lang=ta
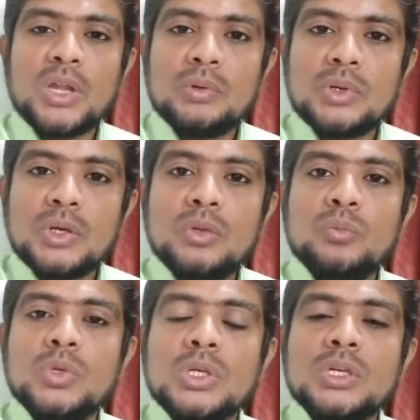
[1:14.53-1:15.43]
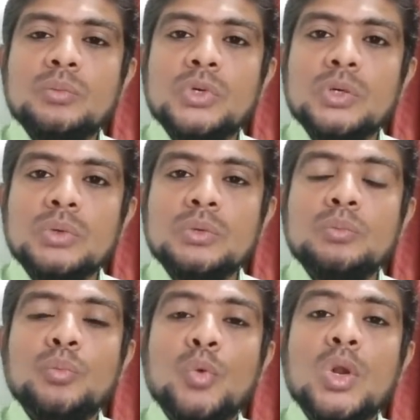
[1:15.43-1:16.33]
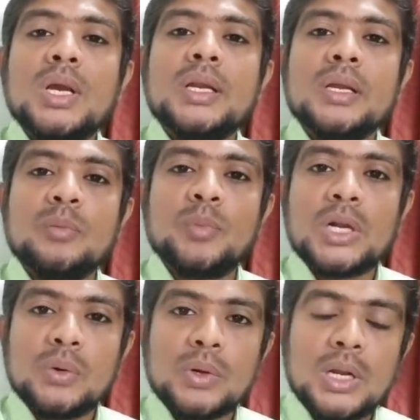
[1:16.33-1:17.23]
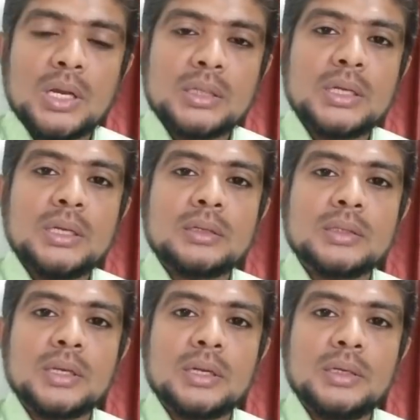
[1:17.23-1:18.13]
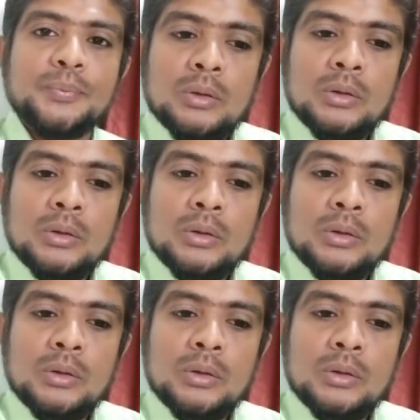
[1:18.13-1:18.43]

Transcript: அவர்களும் உலகம் முழுவதும் புறக்கணிக்கப்பட்டவர்களாகத்தான் இருந்தார்கள்